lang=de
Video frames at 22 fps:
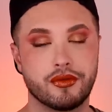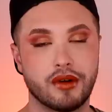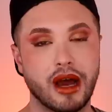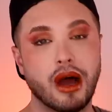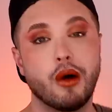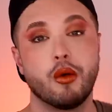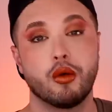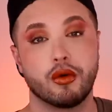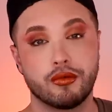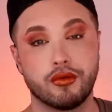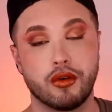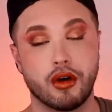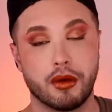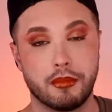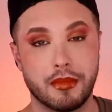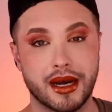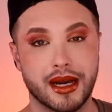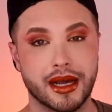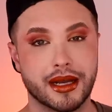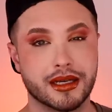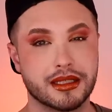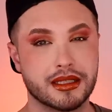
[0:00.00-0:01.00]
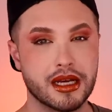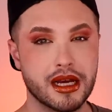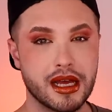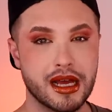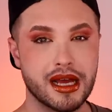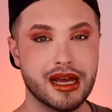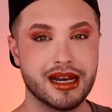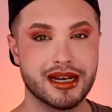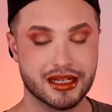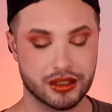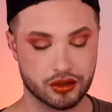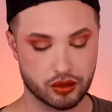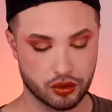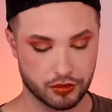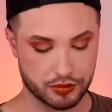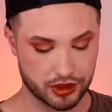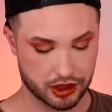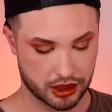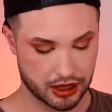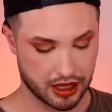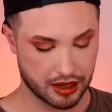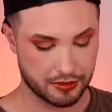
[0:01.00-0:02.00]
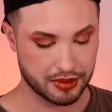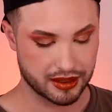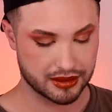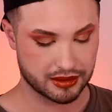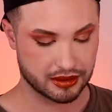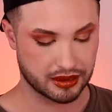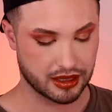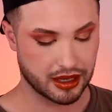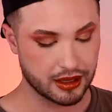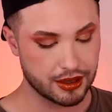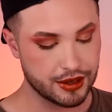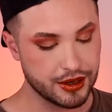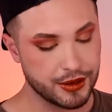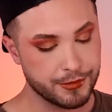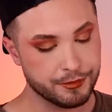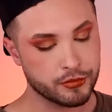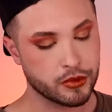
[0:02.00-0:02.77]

Augenform man hat, das so ein bisschen anpassen kann.